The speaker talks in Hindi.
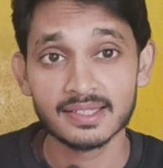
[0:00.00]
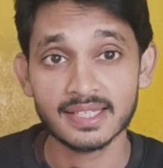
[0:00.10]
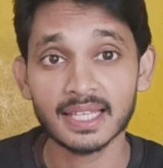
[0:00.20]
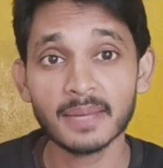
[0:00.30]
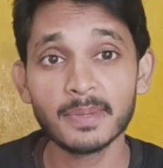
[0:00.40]

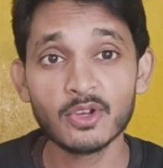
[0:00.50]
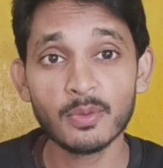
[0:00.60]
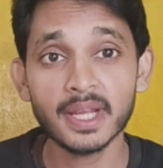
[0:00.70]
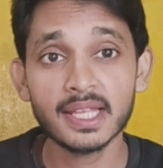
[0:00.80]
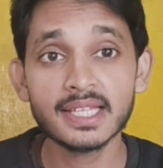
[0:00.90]
ज्यादा वीडियो
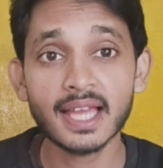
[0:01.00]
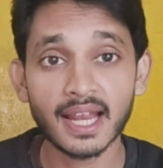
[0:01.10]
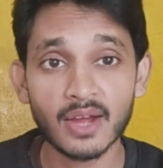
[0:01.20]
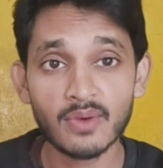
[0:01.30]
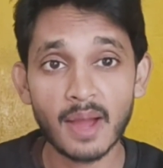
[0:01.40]
मैं नहीं दिखा
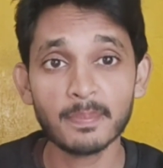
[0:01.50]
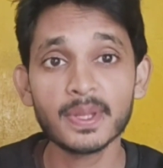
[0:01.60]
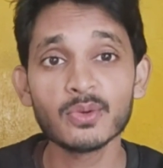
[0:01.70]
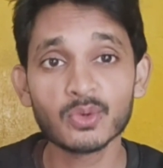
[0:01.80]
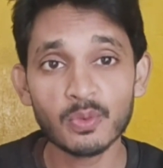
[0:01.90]
रहा हूँ आप
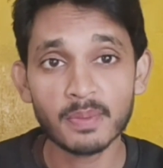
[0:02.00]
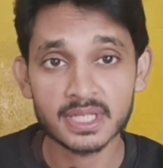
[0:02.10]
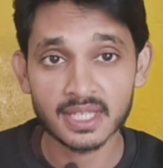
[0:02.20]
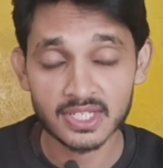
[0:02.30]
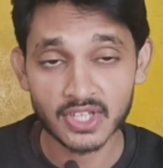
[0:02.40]
यूट्यूब में
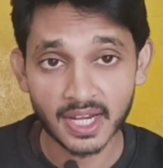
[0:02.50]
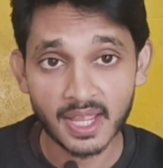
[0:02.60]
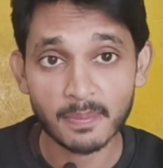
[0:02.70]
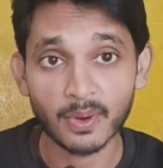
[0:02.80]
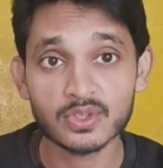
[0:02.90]
सर्च
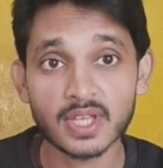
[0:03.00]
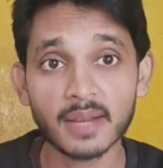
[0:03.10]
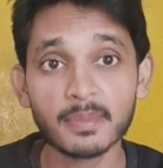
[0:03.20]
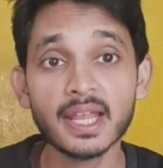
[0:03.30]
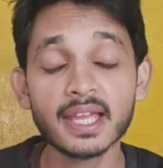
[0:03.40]
करेंगे बहुत
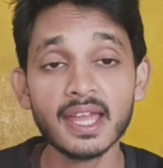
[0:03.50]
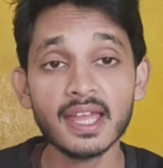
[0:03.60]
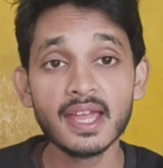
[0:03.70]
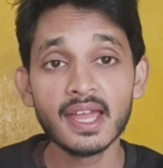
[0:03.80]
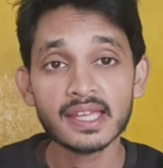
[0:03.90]
सारे
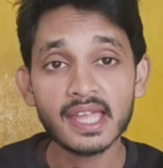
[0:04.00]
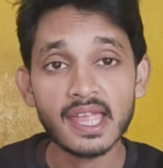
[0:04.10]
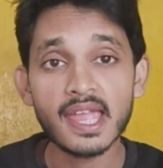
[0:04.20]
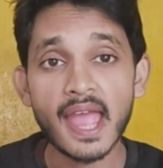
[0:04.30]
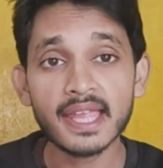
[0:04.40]
मिलेंगे कि
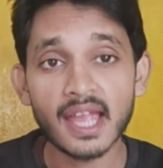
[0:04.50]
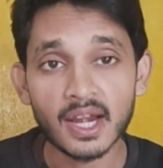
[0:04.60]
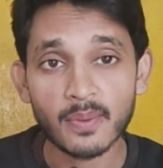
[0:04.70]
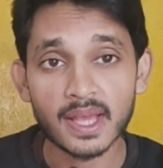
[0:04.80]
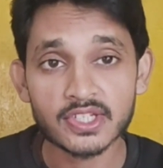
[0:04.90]
एआई का
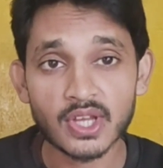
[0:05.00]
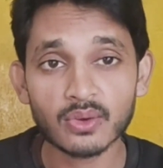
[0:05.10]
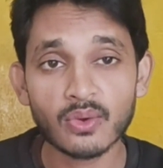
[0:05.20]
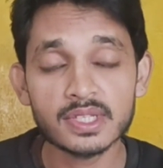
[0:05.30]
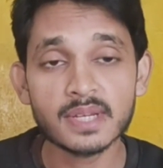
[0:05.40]
एडवांस
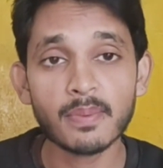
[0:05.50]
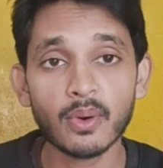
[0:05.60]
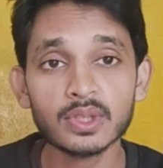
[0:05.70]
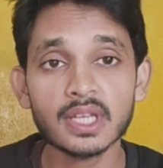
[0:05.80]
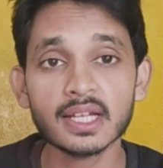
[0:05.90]
टेक्नोलॉजी
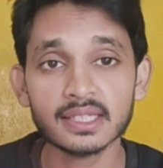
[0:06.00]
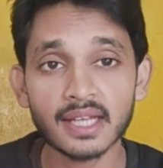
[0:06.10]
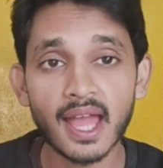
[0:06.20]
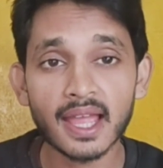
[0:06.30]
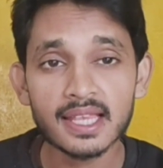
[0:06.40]
बहुत ही
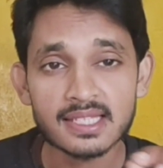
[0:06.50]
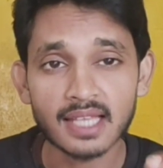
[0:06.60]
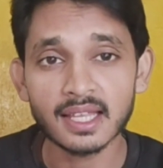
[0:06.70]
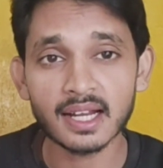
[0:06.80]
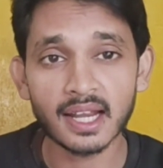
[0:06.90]
खतरनाक है
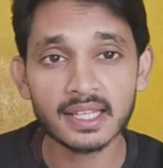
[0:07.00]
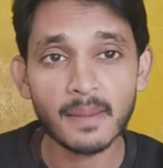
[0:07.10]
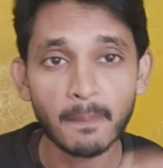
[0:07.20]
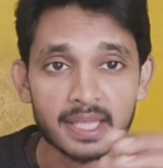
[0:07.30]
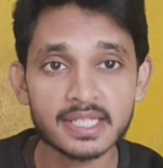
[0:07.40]
सतर्क
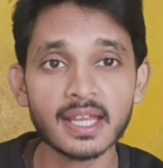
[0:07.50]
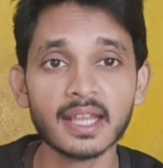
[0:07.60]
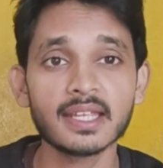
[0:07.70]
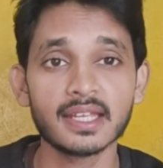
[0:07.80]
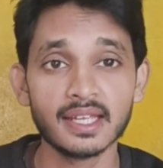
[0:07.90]
रहिए बच के
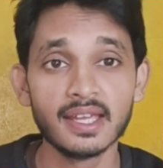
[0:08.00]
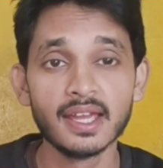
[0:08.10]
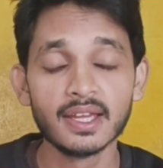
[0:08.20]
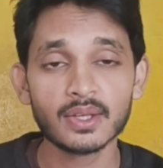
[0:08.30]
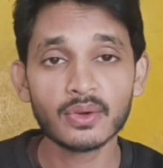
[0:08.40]
रहिए
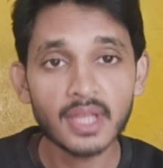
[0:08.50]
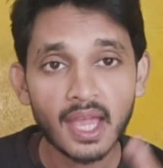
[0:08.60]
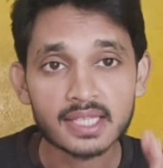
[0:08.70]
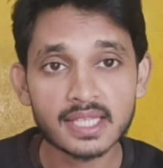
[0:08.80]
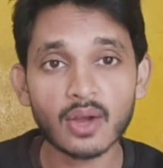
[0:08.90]
क्योंकि
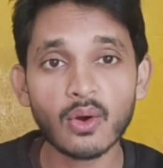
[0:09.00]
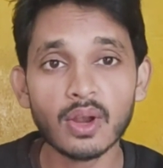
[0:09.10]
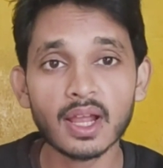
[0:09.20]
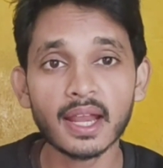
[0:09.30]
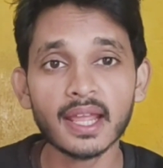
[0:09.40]
ऐसा
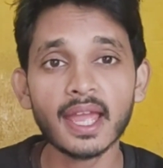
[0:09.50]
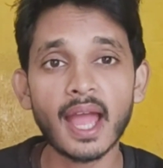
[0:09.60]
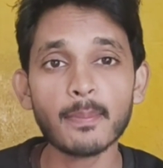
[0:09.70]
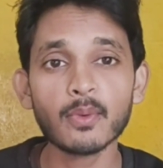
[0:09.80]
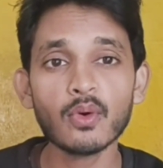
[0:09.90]
कॉल करेंगे
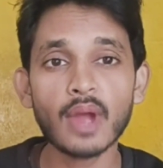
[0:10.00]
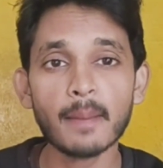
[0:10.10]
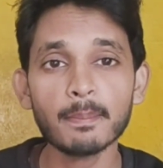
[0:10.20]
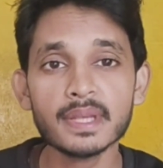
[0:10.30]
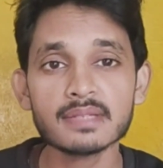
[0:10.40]
आपको कि
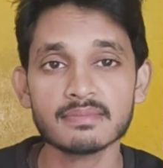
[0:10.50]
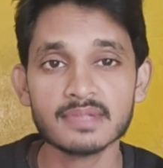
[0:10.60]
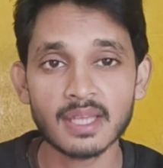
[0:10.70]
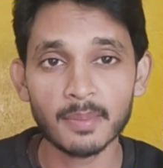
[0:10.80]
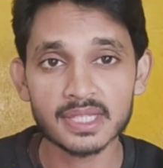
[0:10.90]
आप भी
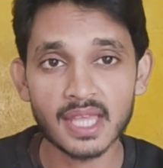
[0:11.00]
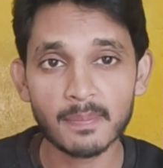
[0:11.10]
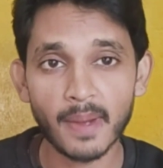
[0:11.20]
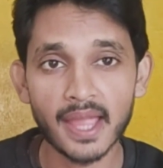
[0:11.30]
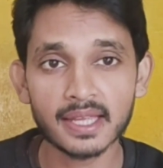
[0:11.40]
समझ नहीं
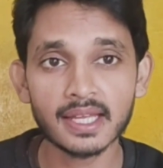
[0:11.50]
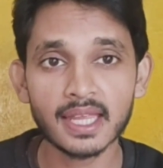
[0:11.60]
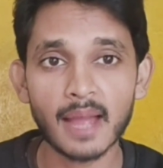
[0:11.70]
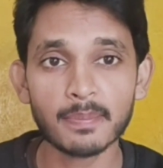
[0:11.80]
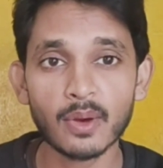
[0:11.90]
पाएंगे
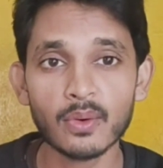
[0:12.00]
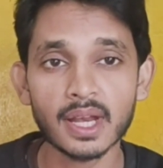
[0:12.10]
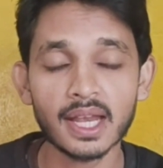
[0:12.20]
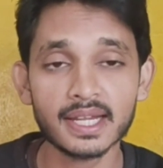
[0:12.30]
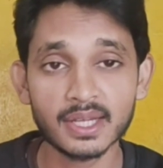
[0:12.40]
कि आपका कोई
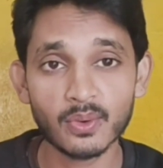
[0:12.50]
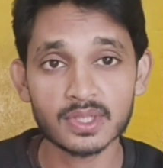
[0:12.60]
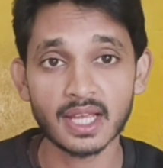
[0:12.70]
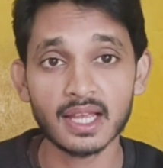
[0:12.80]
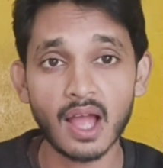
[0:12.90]
रिलेटिव हो
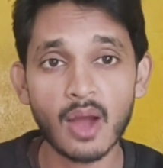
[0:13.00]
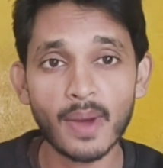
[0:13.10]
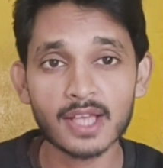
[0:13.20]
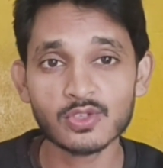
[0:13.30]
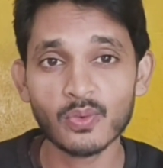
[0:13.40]
सका
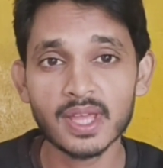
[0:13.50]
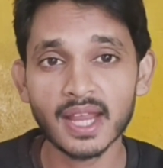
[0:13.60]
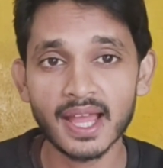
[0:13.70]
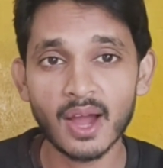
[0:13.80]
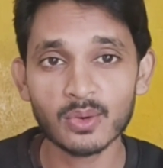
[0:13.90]
आवाज़ तो वही
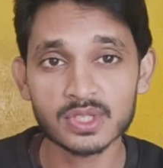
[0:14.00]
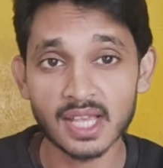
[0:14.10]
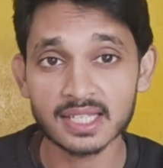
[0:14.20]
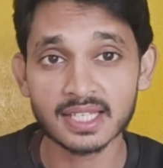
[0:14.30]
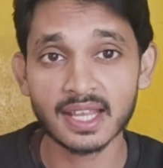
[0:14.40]
रहेगा वो
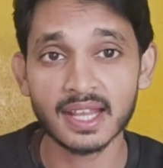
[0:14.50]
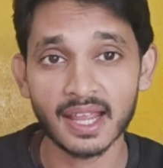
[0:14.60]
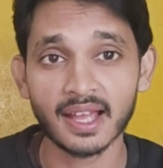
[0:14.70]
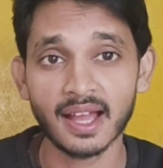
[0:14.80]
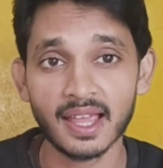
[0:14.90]
शख्स नहीं
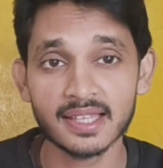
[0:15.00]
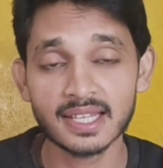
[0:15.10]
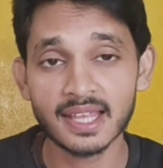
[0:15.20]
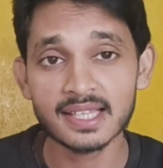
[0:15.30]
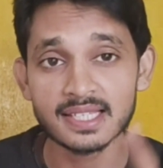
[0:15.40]
रहेगा
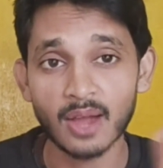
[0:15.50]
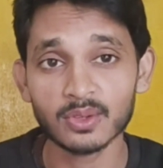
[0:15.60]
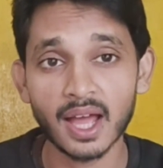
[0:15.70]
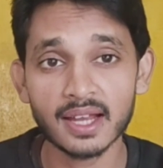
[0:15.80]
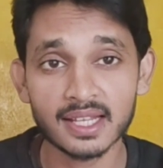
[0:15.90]
इसलिए
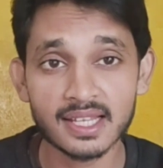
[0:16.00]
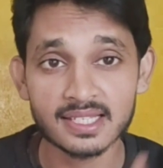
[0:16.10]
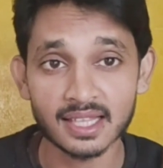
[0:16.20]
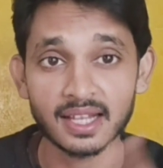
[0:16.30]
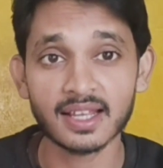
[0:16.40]
सावधान रहिए
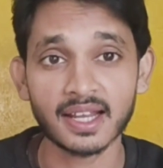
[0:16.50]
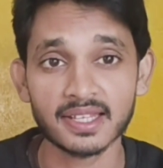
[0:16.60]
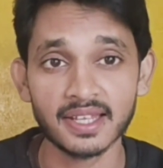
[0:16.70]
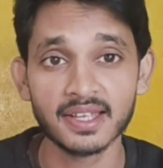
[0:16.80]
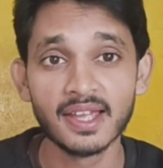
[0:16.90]
सतर्क
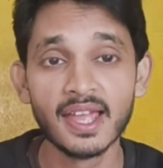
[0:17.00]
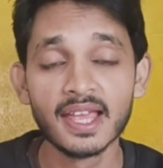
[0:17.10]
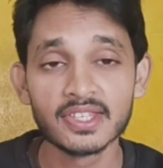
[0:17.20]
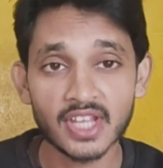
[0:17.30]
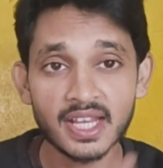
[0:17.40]
रहिए
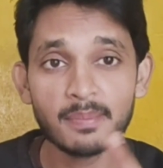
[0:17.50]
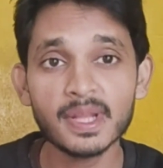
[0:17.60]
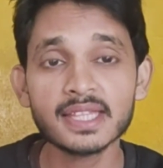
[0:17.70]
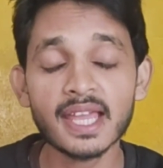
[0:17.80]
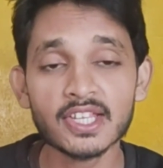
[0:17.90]
चलिए
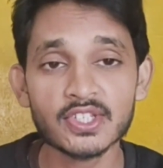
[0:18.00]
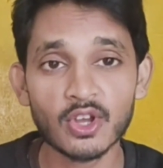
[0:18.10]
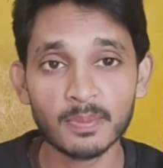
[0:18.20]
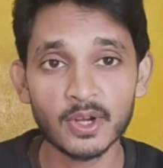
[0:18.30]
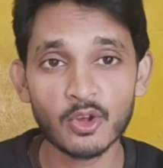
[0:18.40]
मिलते हैं किसी
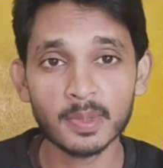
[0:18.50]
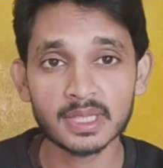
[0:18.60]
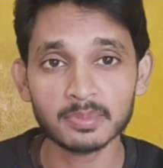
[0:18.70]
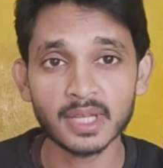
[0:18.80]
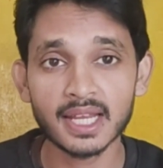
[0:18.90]
और वीडियो में
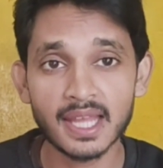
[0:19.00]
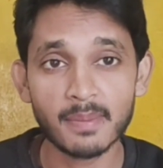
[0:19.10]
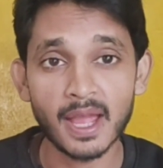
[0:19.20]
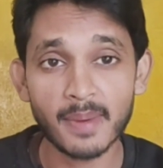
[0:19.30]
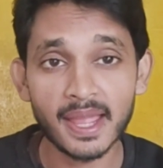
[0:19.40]
तब तक के लिए
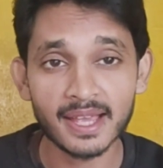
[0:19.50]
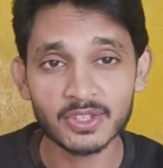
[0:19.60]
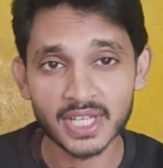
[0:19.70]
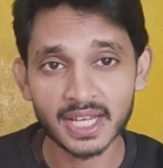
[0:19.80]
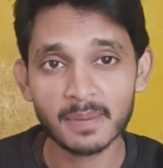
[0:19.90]
बाय बाय
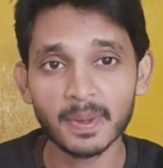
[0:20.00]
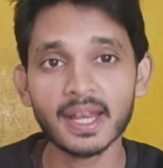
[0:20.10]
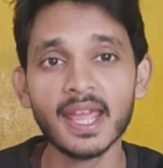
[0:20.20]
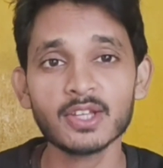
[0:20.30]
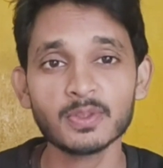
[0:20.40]
चैनल पर
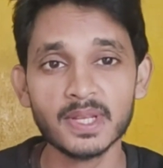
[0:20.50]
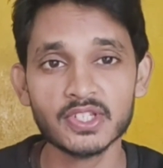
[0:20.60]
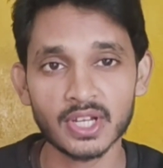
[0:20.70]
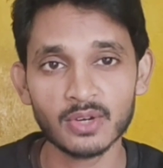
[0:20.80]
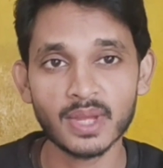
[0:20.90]
नया है तो प्लीज़
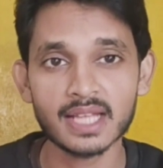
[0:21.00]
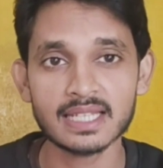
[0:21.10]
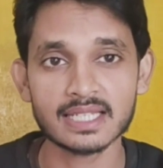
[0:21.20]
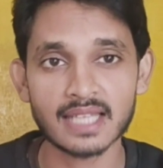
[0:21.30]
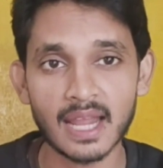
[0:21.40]
चैनल को यार
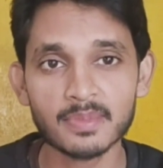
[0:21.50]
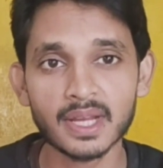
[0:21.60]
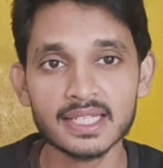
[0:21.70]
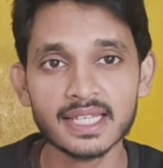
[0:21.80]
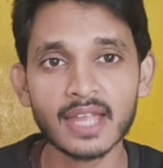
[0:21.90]
सब्सक्राइब
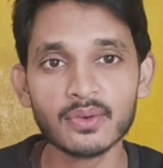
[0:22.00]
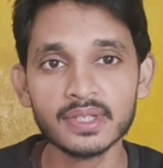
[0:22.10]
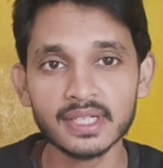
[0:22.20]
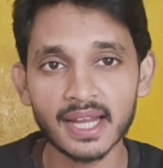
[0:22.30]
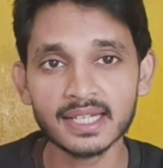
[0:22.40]
कर लीजिए क्योंकि
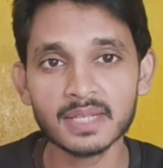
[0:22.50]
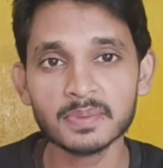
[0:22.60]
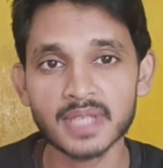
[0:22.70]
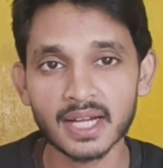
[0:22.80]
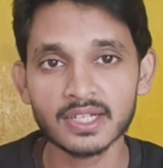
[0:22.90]
टेक
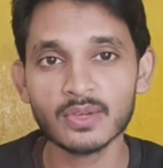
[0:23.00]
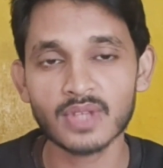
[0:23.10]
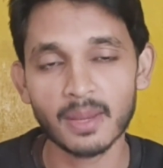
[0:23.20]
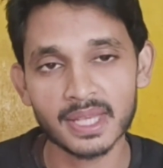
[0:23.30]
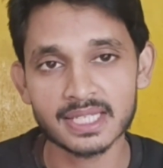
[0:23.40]
टिप्स टेक
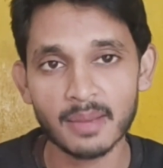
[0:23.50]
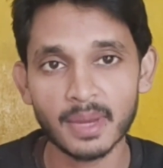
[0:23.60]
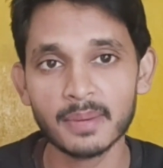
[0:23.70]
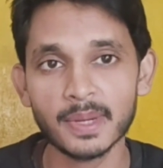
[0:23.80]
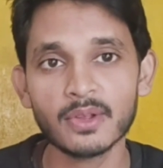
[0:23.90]
न्यूज़ हमेशा
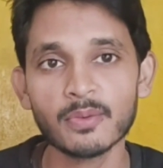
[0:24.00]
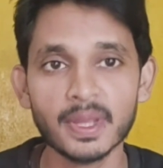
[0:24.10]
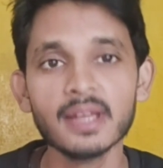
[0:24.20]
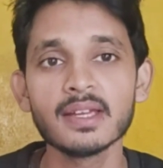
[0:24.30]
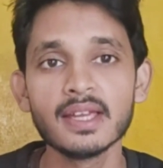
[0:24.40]
हमारे वीडियो
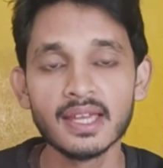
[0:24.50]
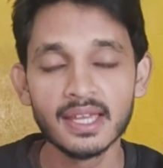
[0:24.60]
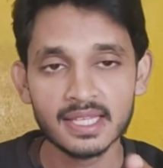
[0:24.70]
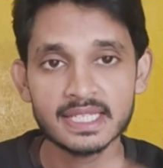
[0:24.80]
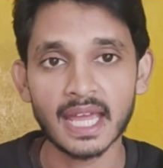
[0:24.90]
पे
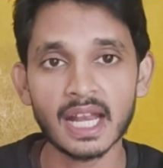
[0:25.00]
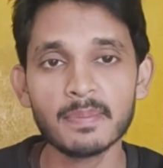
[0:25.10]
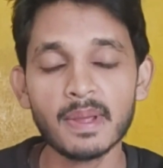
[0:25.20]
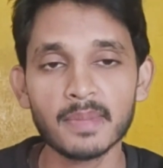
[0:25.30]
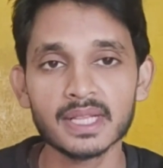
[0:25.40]

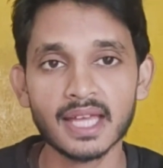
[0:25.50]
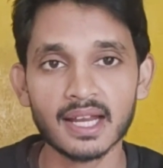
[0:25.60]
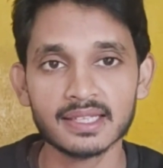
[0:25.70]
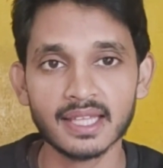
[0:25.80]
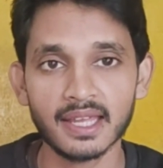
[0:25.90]
चैनल पे मिलता
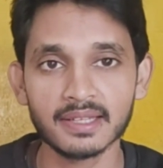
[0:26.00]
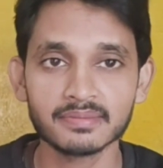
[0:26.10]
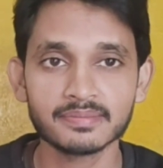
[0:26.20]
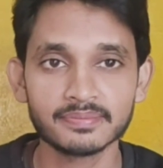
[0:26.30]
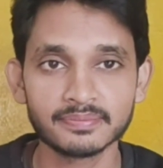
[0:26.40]
रहता है